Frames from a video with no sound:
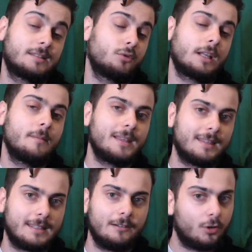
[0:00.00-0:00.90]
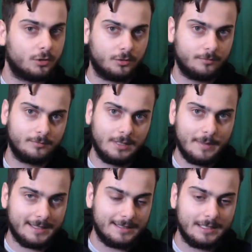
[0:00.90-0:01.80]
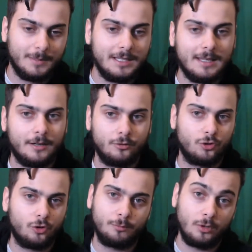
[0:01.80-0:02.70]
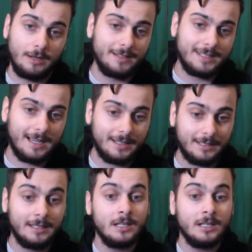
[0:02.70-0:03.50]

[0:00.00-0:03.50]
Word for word: totalmente stravolto la mia sensibilità, non gioco più le avanzate,